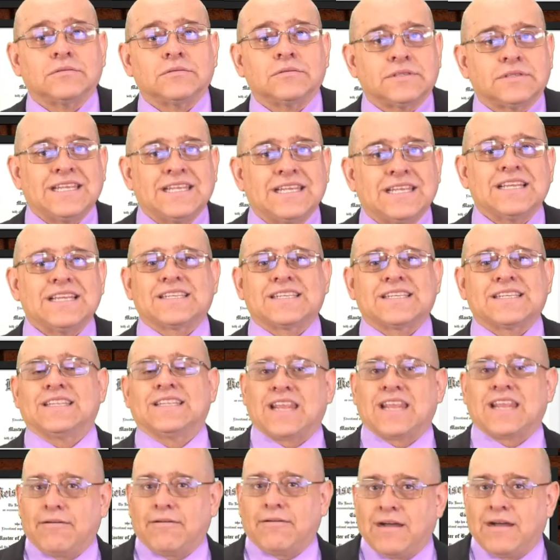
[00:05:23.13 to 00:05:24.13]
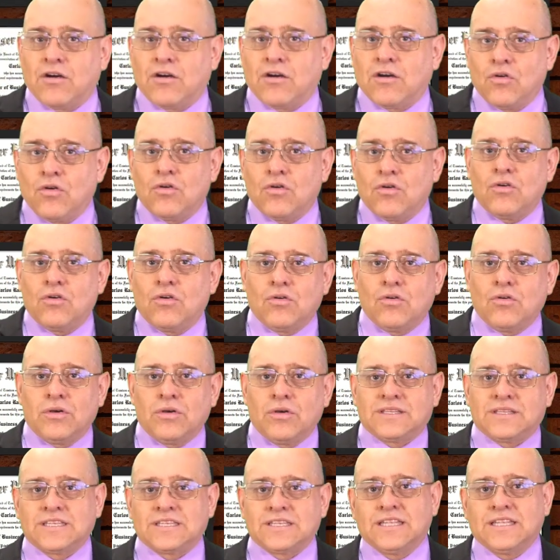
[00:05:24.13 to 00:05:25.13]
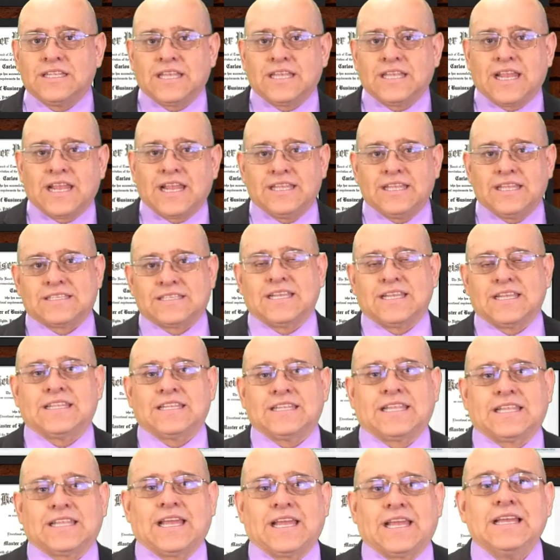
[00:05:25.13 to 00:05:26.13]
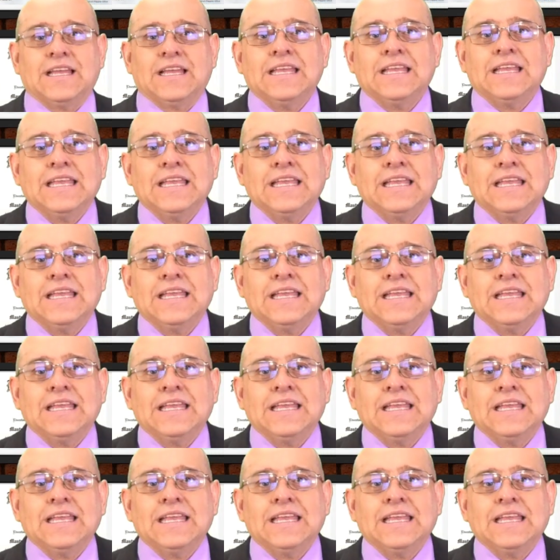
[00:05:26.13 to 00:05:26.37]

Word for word: si es que trabajó, etcétera, etcétera.